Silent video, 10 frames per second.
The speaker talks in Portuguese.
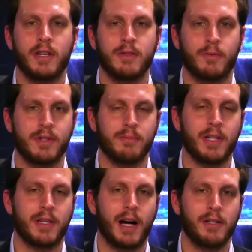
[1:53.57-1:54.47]
se fosse
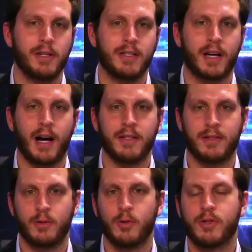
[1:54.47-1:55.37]
metade das casas
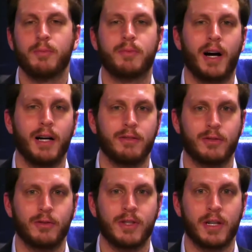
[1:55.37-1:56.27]
dos deputados,
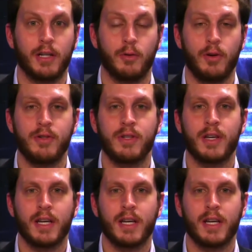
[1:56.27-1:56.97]
dos senadores,